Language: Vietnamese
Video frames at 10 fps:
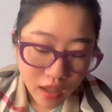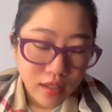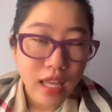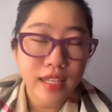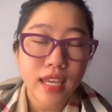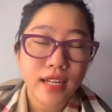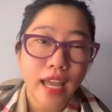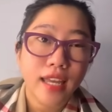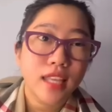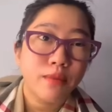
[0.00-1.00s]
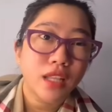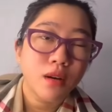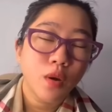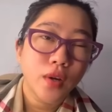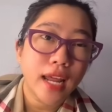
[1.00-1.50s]
thì chuyến này chị bé Tư
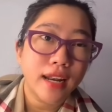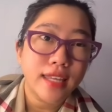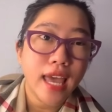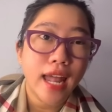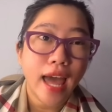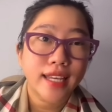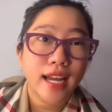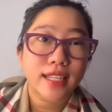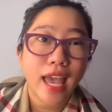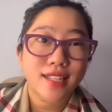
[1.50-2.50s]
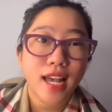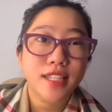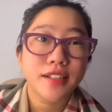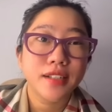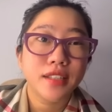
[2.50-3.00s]
mới quyết định là về lại căn nhà xa
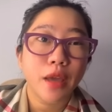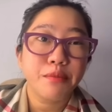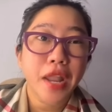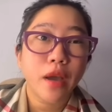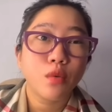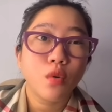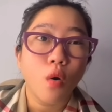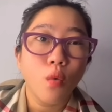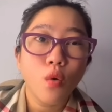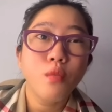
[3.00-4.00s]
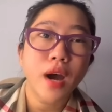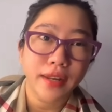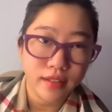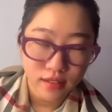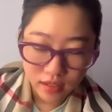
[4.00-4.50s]
xưa tiệm neo cũ của mình
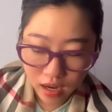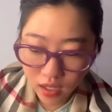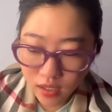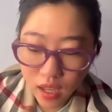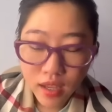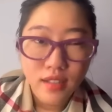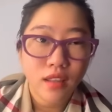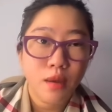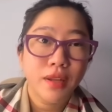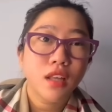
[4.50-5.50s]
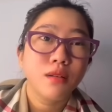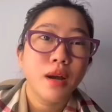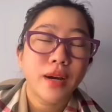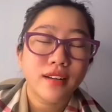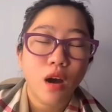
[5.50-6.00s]
đó thì chị mới tư
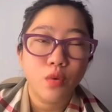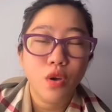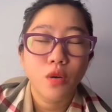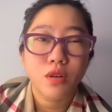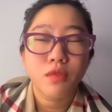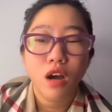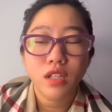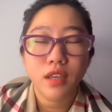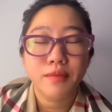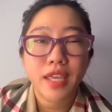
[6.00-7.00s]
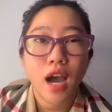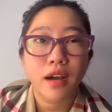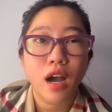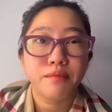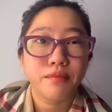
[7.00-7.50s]
mới bắt đầu vô trong đó thì bây giờ
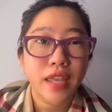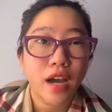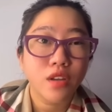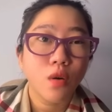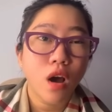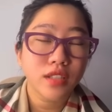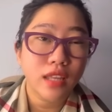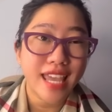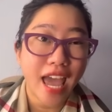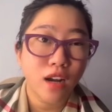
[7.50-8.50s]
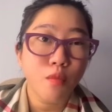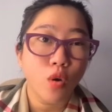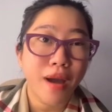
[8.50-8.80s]
bây giờ vô đó thì nhà nó bụi